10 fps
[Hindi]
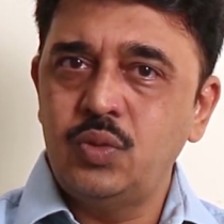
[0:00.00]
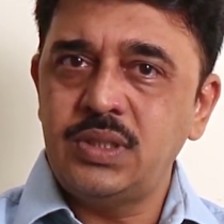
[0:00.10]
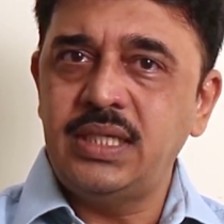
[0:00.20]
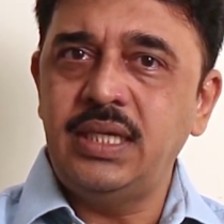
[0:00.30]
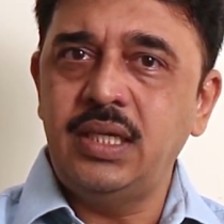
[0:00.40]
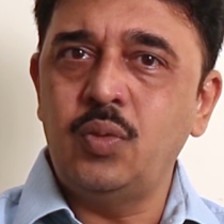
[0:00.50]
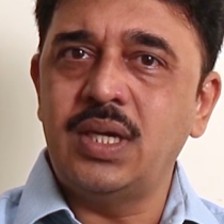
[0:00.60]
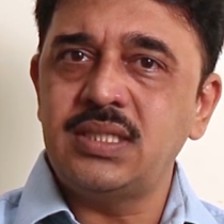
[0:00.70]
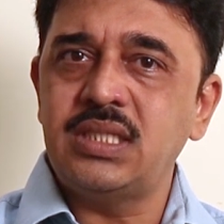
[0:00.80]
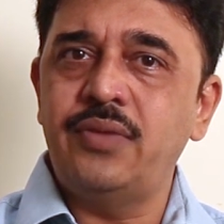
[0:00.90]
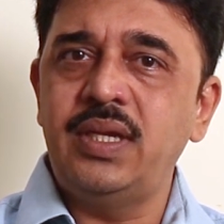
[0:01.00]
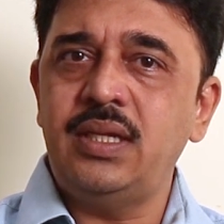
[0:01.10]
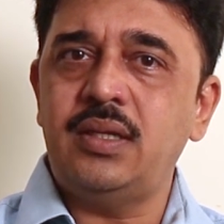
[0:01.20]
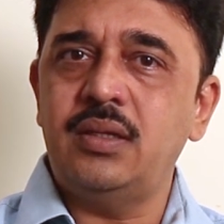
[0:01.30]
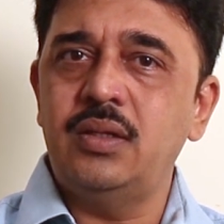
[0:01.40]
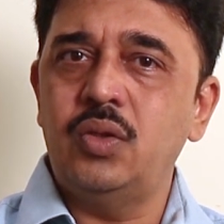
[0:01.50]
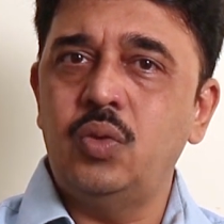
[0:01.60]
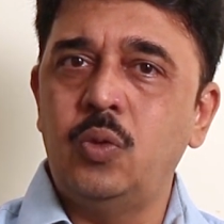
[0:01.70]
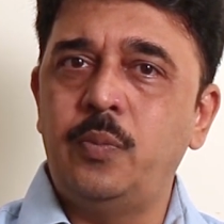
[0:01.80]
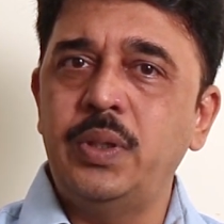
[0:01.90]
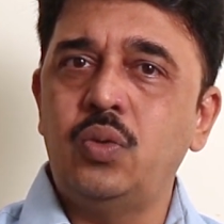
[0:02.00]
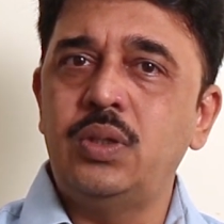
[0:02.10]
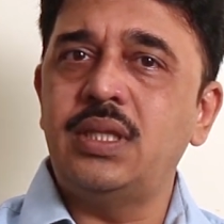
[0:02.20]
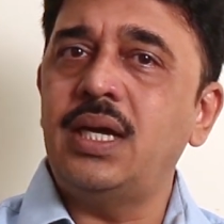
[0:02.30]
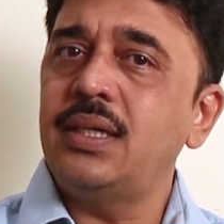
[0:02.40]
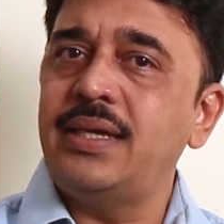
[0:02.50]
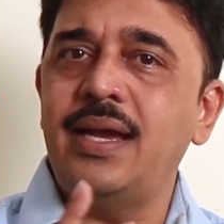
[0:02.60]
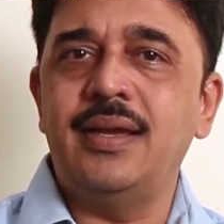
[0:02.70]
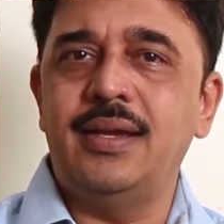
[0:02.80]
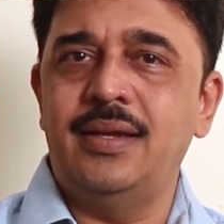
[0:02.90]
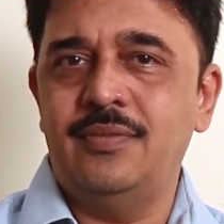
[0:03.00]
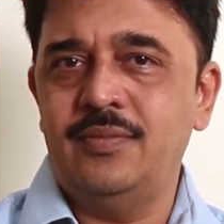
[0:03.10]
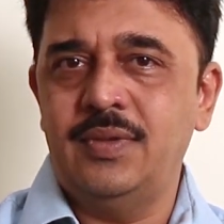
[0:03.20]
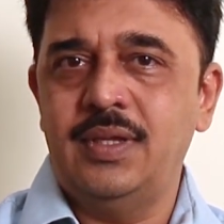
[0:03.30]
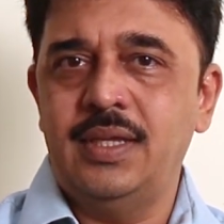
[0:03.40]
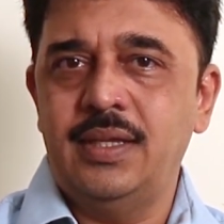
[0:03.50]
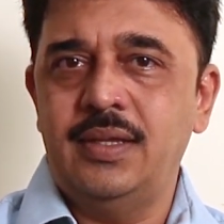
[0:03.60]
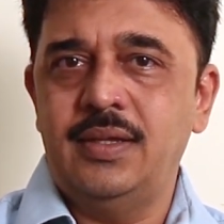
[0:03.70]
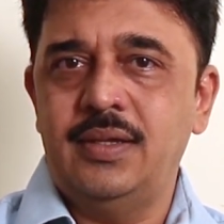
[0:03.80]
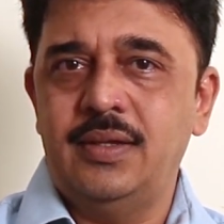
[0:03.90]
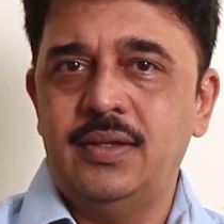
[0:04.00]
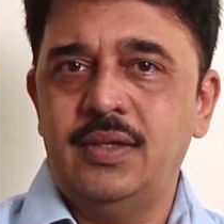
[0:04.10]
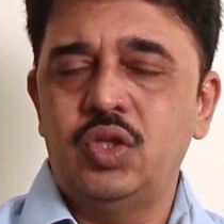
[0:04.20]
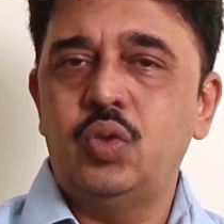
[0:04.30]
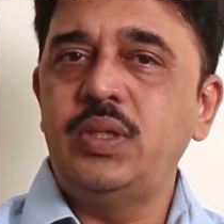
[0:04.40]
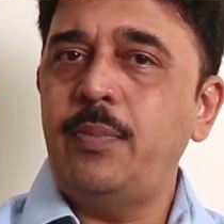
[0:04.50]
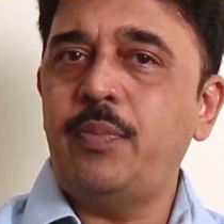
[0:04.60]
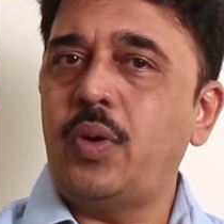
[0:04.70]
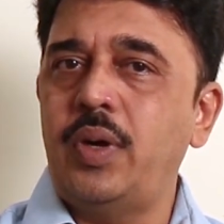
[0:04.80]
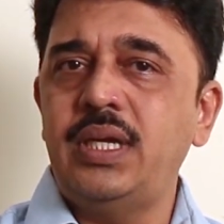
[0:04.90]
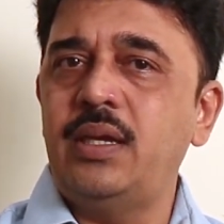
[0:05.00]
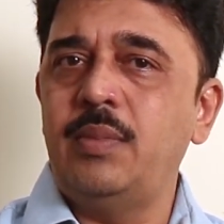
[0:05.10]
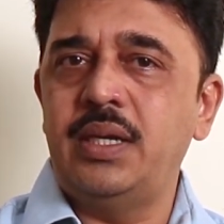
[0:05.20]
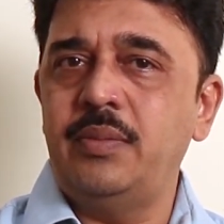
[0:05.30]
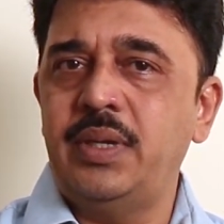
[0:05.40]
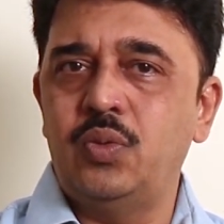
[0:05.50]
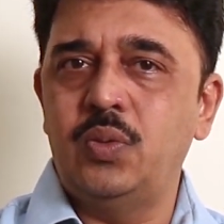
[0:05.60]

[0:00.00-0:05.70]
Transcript: उसकी वास्तविक उपयोगिता क्या है तो ये प्रोडक्ट के बारे में